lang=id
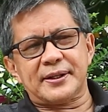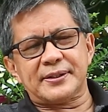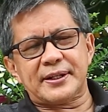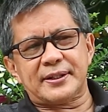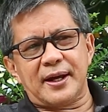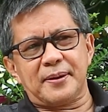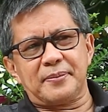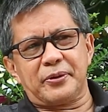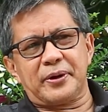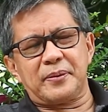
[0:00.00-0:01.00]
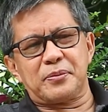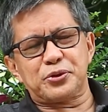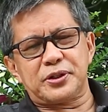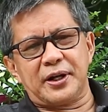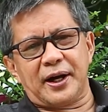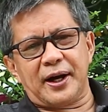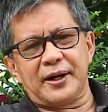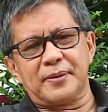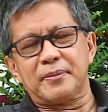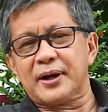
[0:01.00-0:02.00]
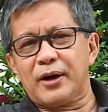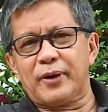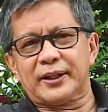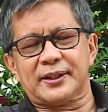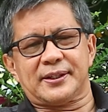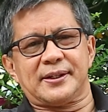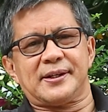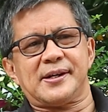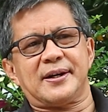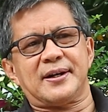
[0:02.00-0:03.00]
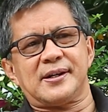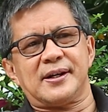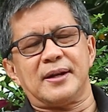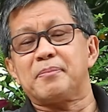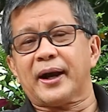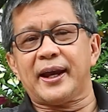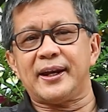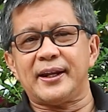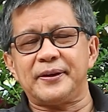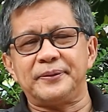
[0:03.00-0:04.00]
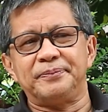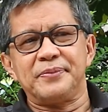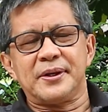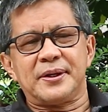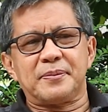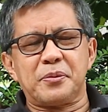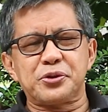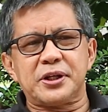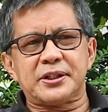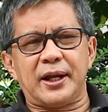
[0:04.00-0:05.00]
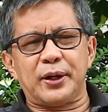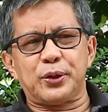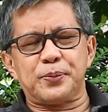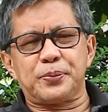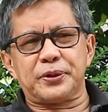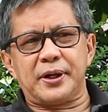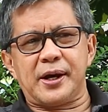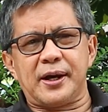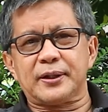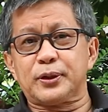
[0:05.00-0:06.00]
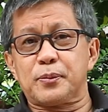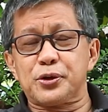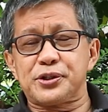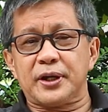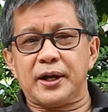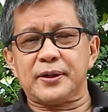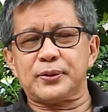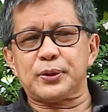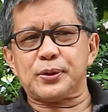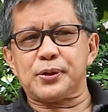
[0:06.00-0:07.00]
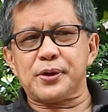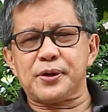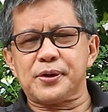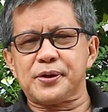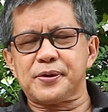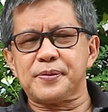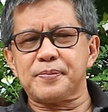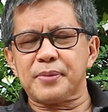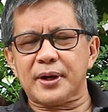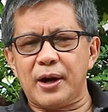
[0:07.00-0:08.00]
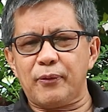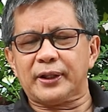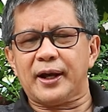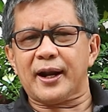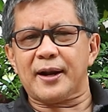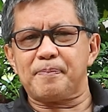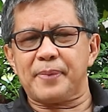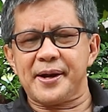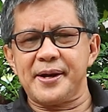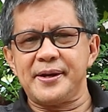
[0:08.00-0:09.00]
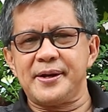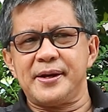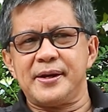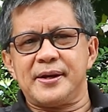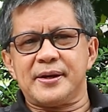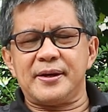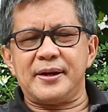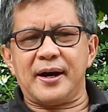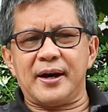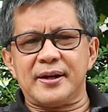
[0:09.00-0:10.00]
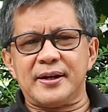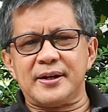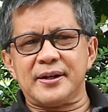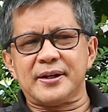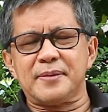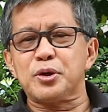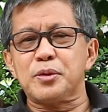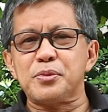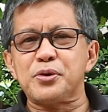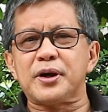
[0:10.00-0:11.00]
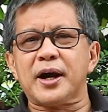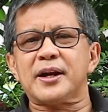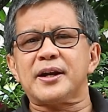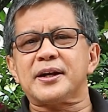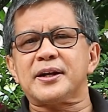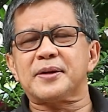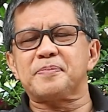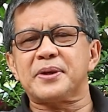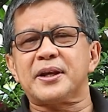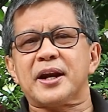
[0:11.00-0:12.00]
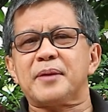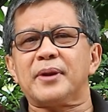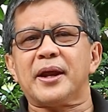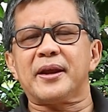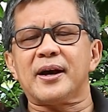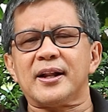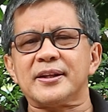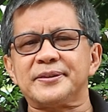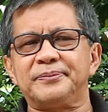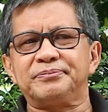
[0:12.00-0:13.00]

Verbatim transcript: dan saya senang bahwa Ibu Musda merawat lembaga ini nih. ibu Musda selalu punya terobosan untuk merawat harapan dan menumbuhkan pikiran milenial.